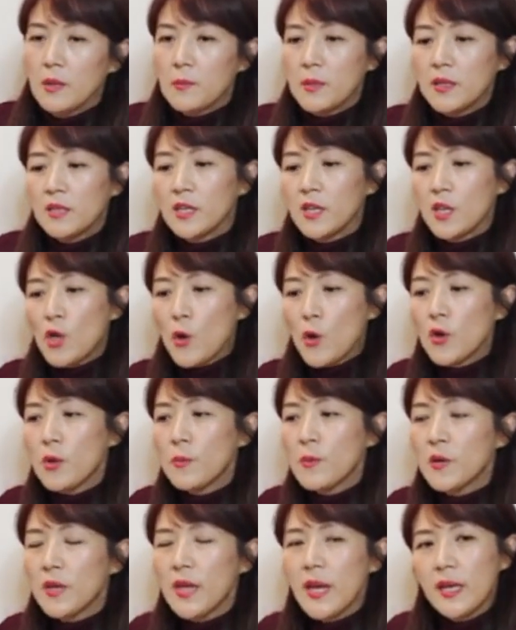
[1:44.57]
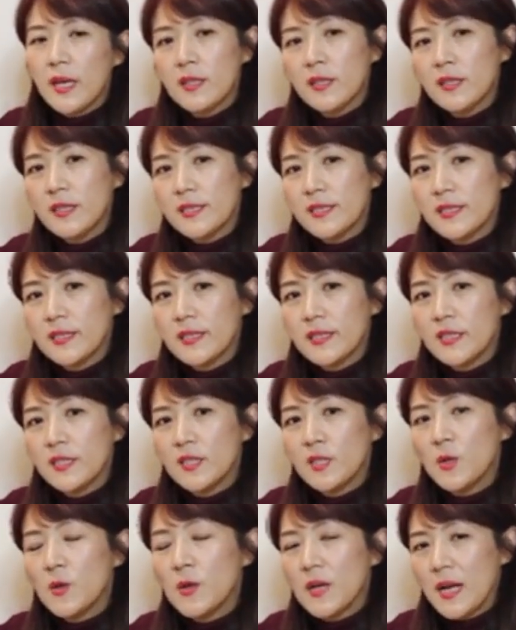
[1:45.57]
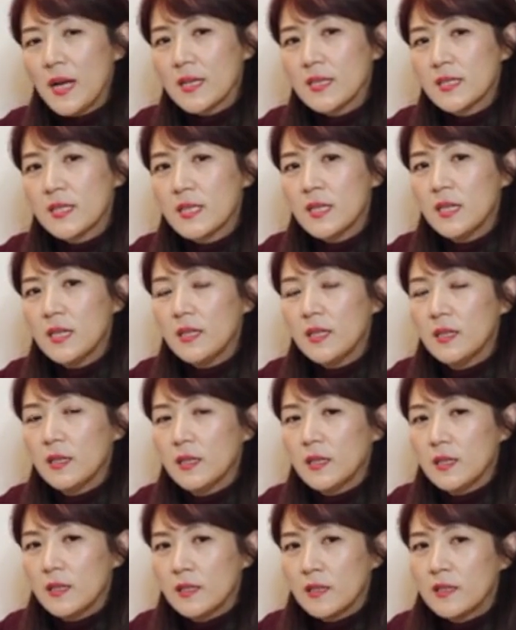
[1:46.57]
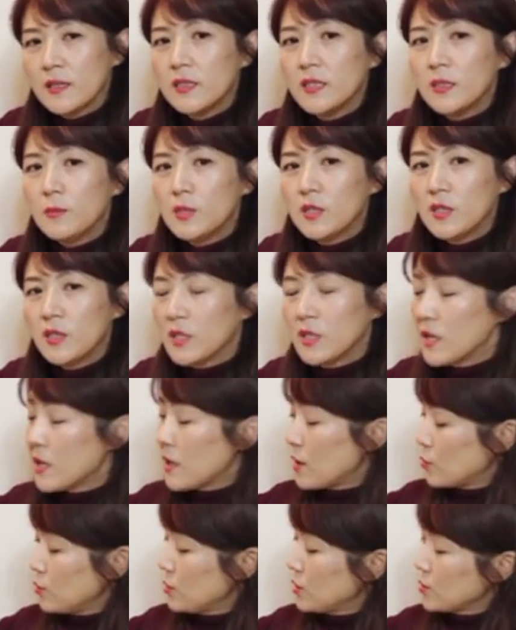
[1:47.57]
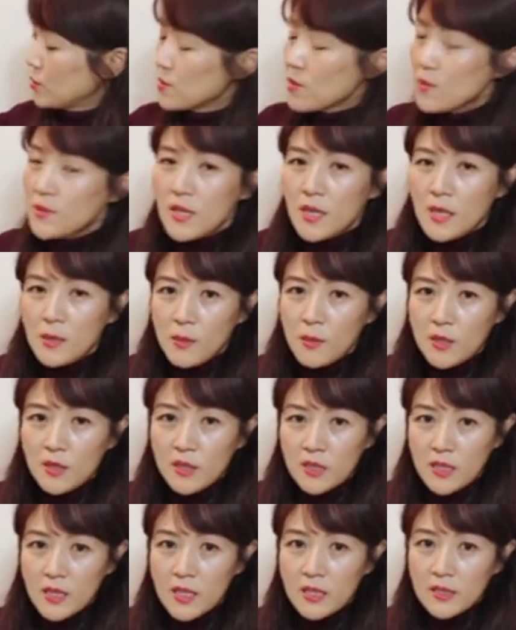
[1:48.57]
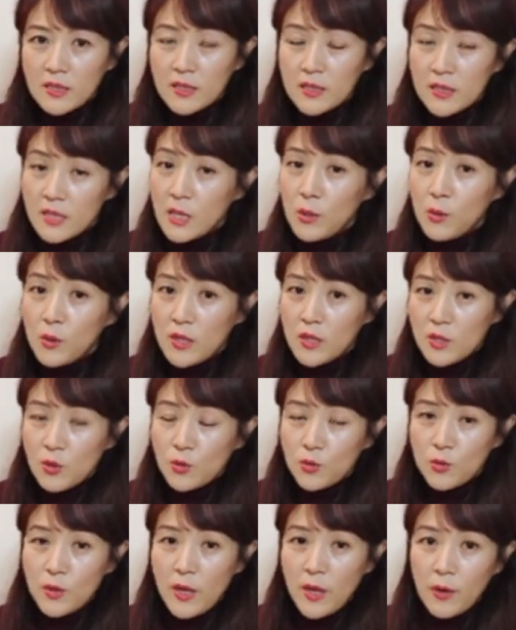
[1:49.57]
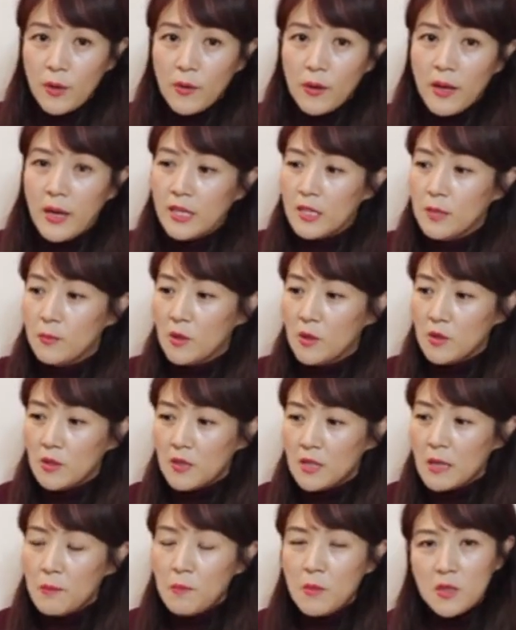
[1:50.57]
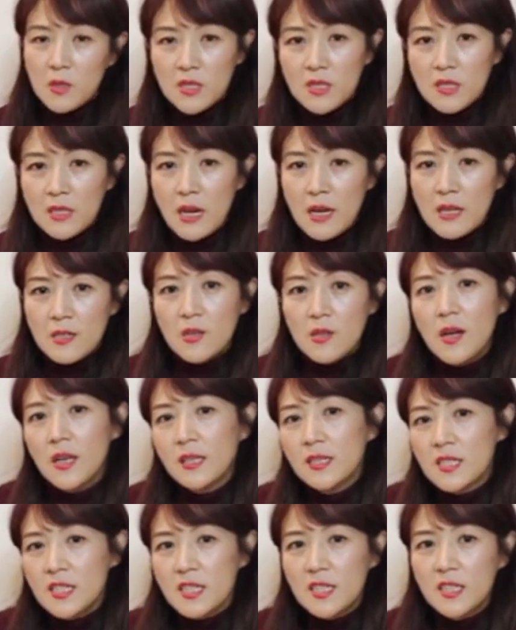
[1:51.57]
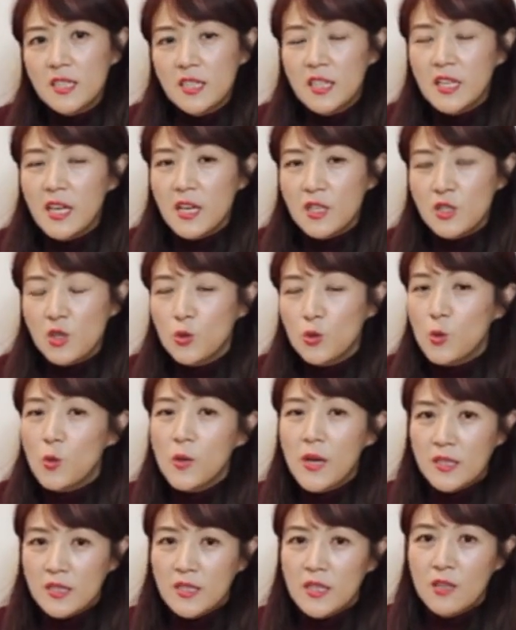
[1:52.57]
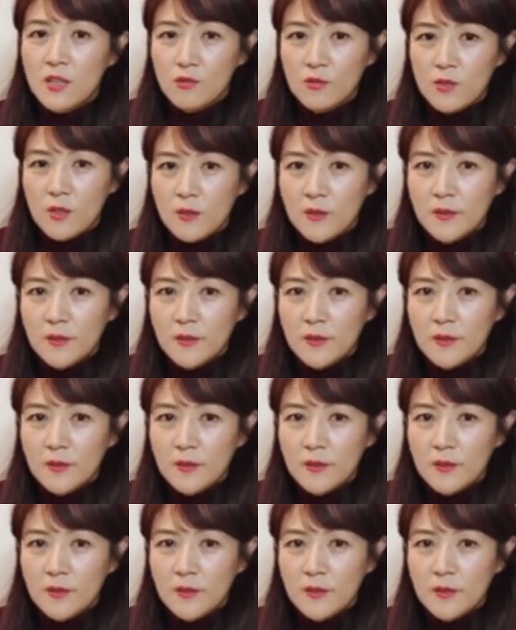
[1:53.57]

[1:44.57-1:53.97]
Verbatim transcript: 만약에 여러 명의 아이들이 있을 때는요, 각자 그림을 그리게 하고 이건 선생님이 그린 카드를 사용하셔도 돼요. 아니면 한 명씩 나와서 하나씩 그리게 하셔도 가능하고요.